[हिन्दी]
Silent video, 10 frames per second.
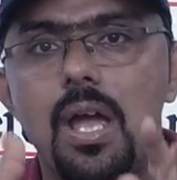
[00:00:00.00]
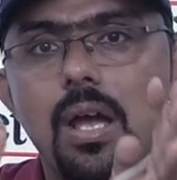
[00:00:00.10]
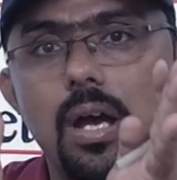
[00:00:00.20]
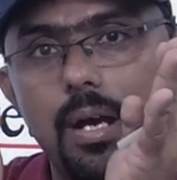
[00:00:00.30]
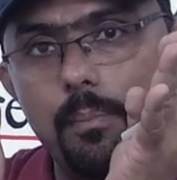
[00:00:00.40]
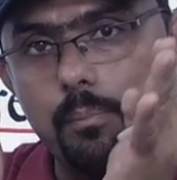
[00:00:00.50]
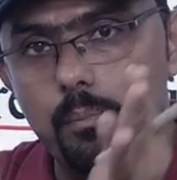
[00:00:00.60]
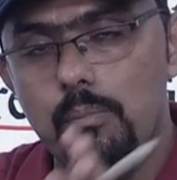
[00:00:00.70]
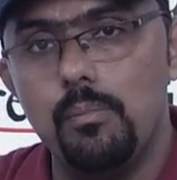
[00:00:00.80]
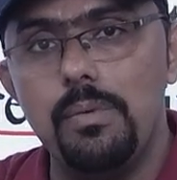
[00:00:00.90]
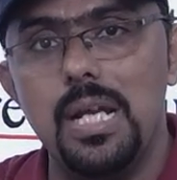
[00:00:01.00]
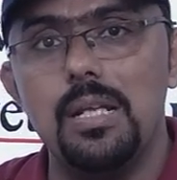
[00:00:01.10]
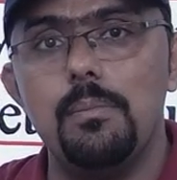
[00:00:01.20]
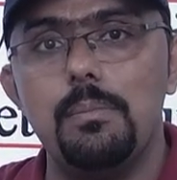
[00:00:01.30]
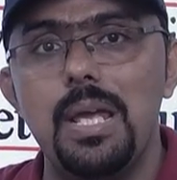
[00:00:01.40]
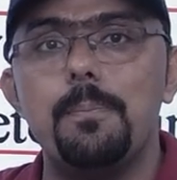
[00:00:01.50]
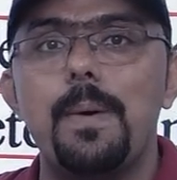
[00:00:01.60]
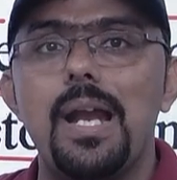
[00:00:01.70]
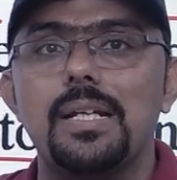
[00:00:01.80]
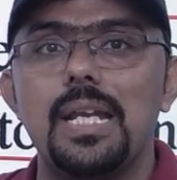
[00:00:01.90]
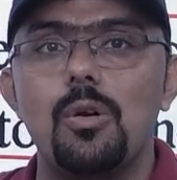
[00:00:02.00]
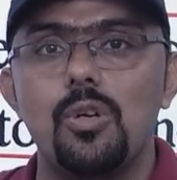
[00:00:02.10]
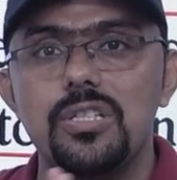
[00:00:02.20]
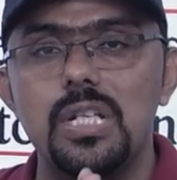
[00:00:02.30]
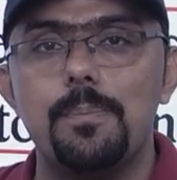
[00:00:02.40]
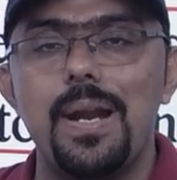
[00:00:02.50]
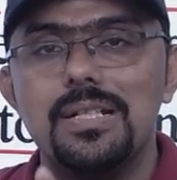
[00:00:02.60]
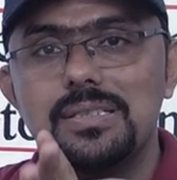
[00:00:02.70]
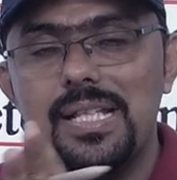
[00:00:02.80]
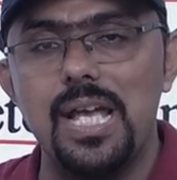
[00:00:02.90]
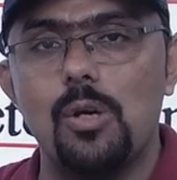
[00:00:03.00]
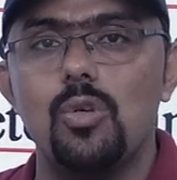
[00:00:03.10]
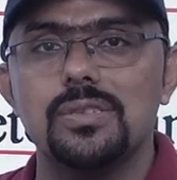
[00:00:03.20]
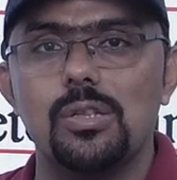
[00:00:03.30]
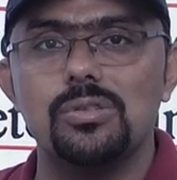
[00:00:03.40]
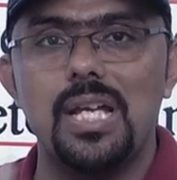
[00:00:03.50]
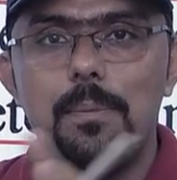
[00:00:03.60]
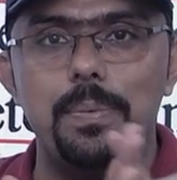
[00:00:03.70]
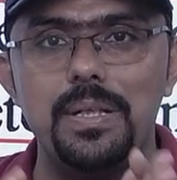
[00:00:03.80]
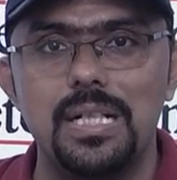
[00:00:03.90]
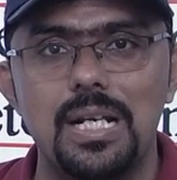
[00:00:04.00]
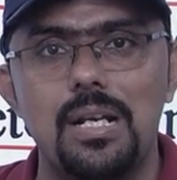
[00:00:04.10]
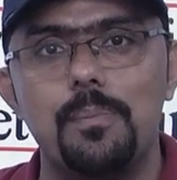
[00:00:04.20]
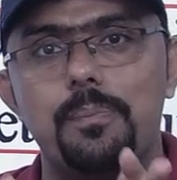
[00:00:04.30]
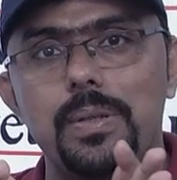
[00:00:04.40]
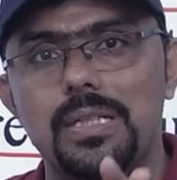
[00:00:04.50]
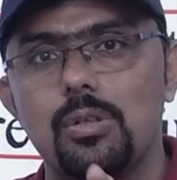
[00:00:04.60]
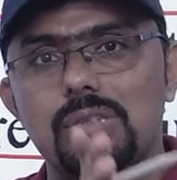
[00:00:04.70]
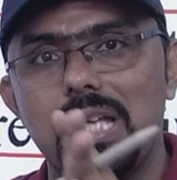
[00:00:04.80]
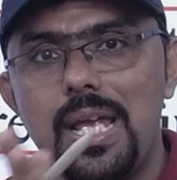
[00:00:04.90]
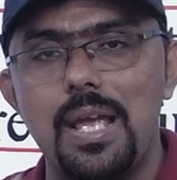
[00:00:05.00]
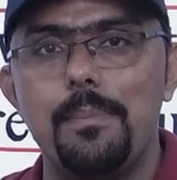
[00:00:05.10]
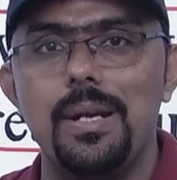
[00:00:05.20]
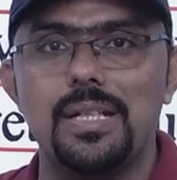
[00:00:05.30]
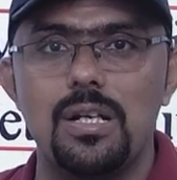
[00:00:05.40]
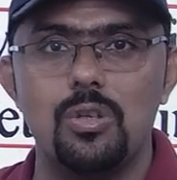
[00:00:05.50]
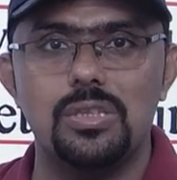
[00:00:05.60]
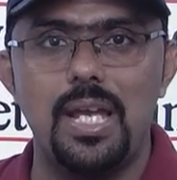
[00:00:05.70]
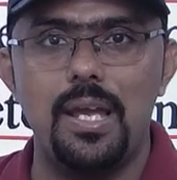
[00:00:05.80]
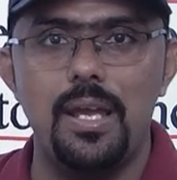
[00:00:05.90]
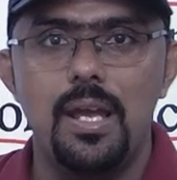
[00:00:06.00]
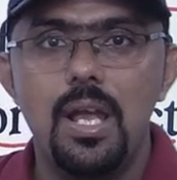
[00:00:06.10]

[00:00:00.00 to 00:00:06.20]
मेन पार्ट है ओरिजिनल पार्ट ज़्यादा कौन सा होता है फिटरनल फिटल होता है या मेटरनल होता है